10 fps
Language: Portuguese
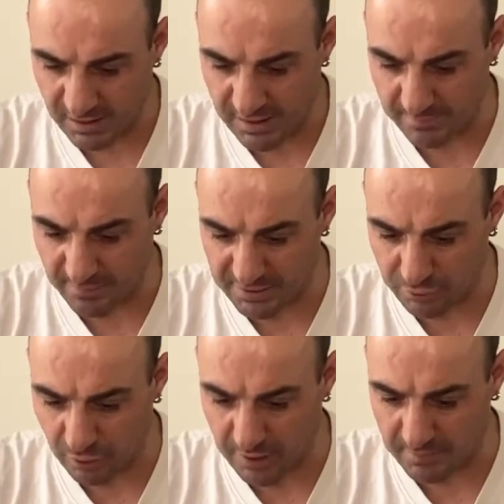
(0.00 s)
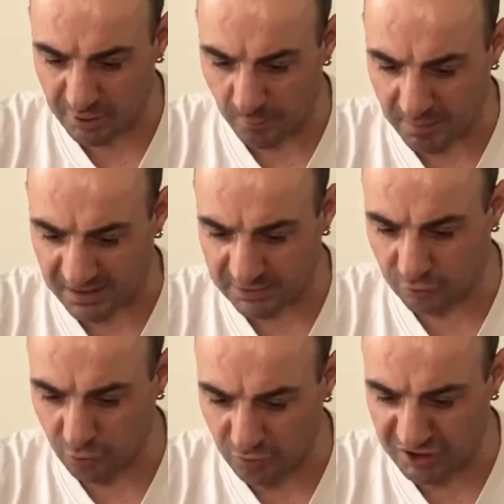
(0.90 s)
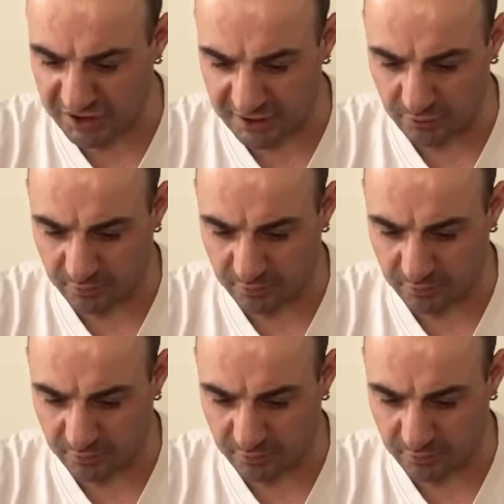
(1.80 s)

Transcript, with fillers: A maior, a maior parte do dinheiro